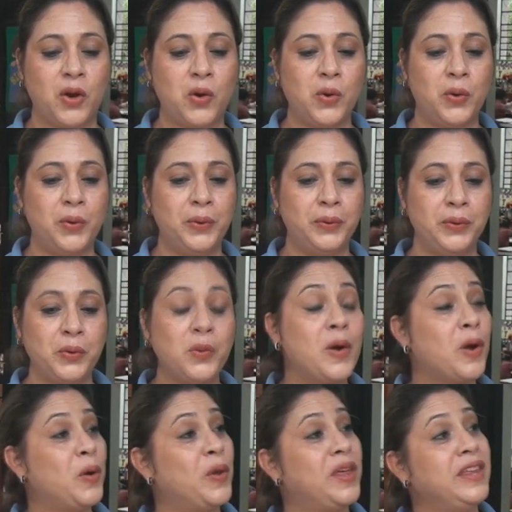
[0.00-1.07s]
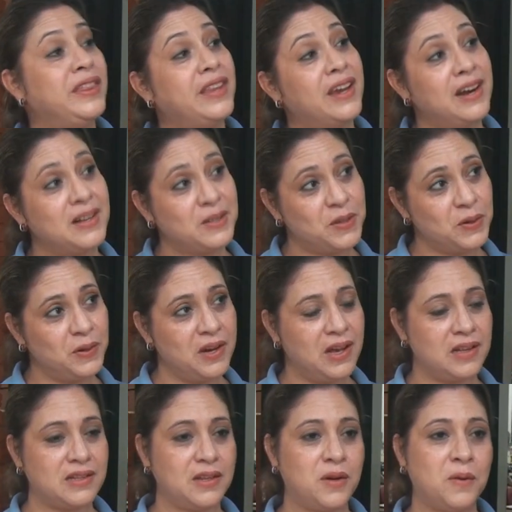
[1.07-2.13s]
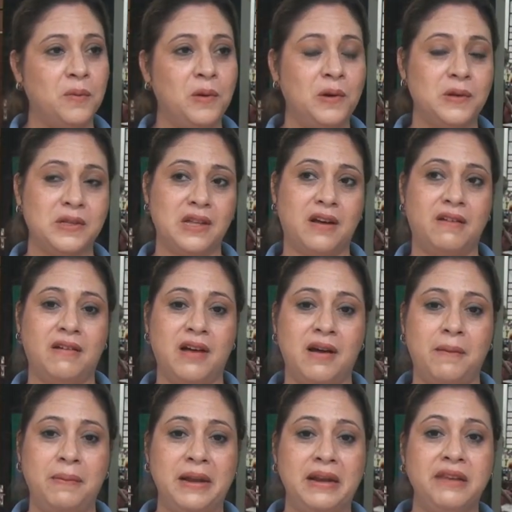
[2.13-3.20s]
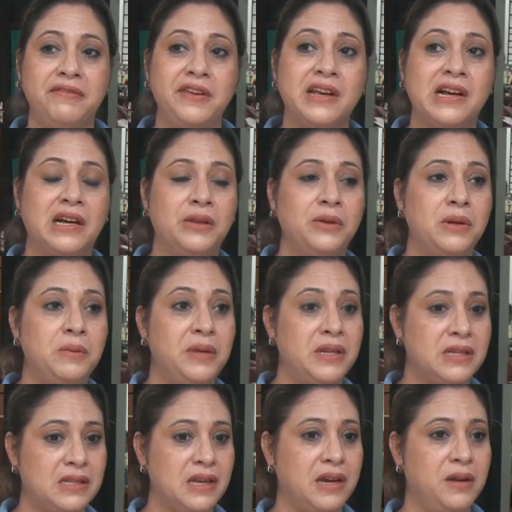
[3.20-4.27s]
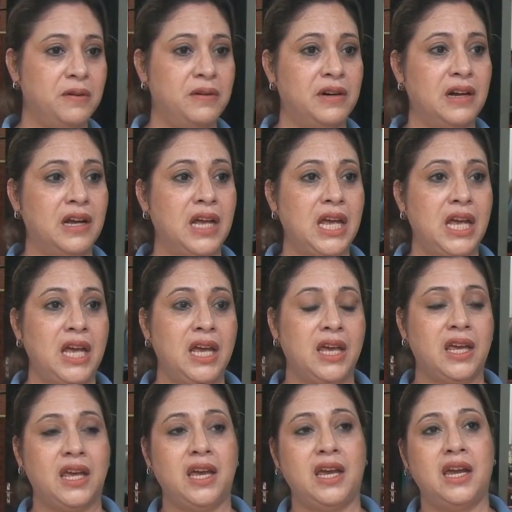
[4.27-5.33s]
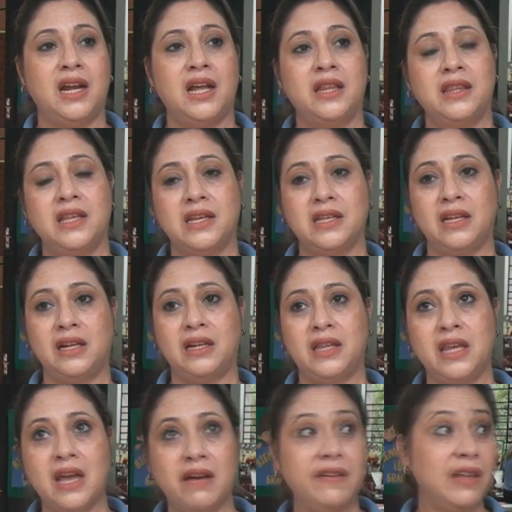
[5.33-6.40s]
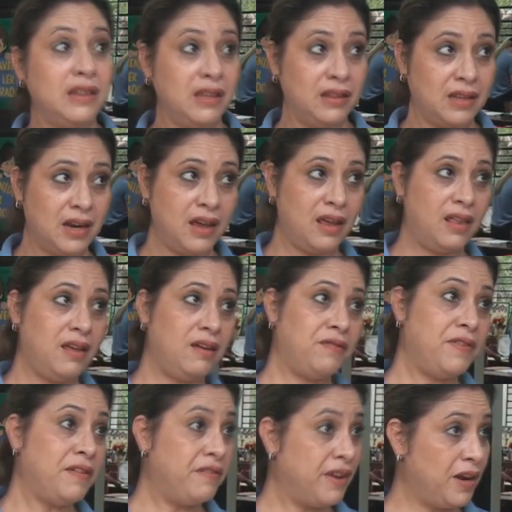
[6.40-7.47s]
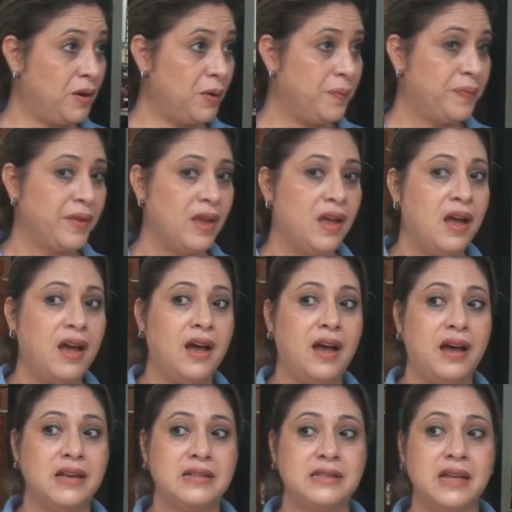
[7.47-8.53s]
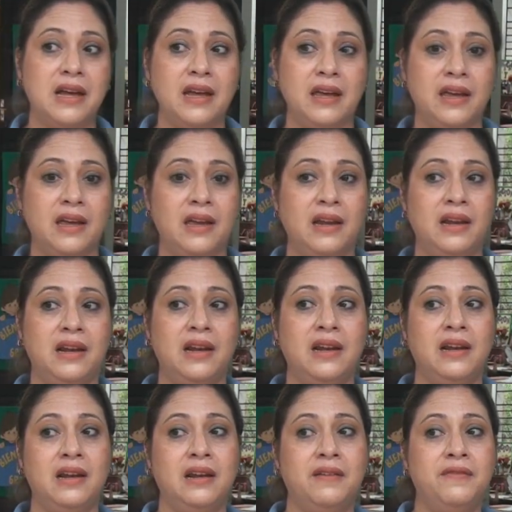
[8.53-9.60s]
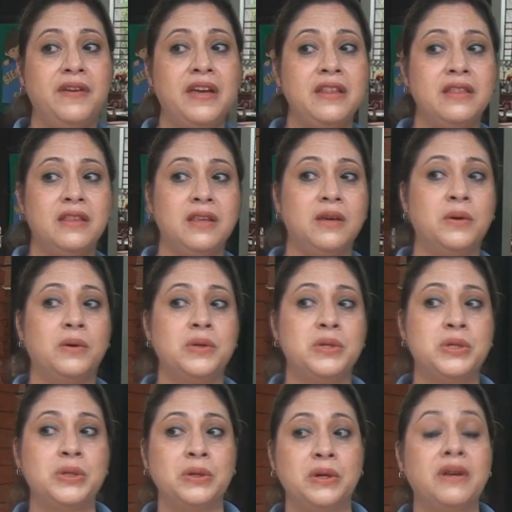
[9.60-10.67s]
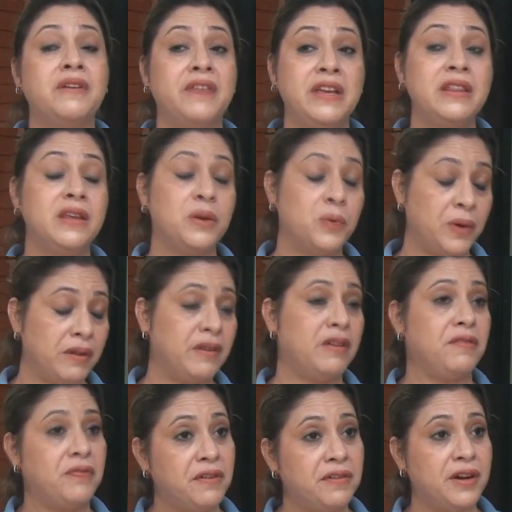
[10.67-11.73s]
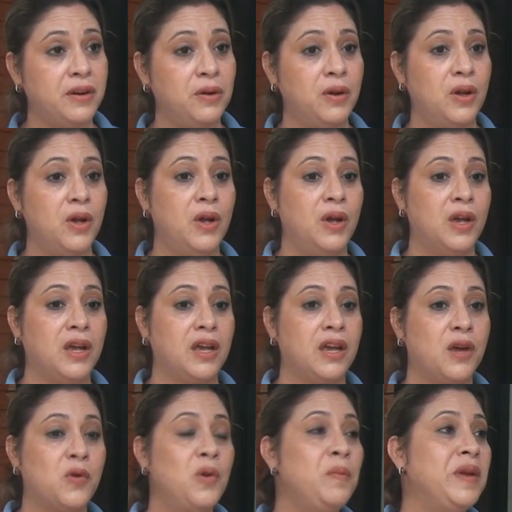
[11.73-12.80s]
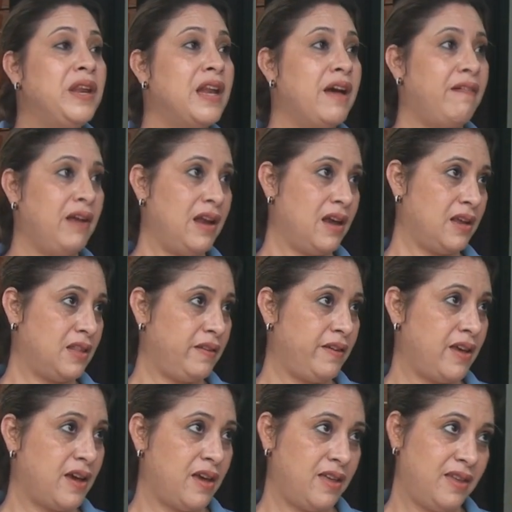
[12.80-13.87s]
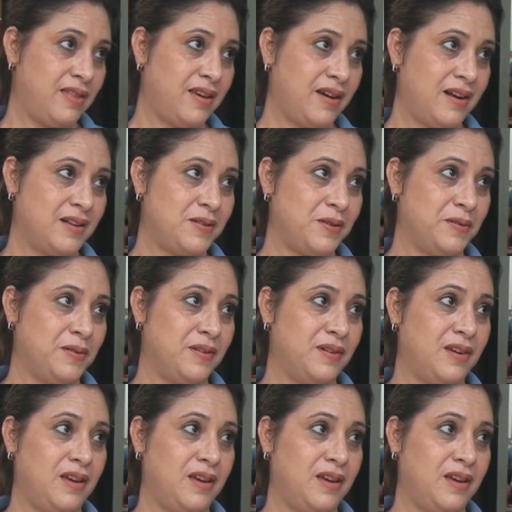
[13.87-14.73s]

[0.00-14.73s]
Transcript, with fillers: con juegos de integración, así como lo estaba planificando el Ministerio, ahora que eran desde el día 23 de febrero hasta el 28, 29 eh, de febrero que culminaban las actividades de integración.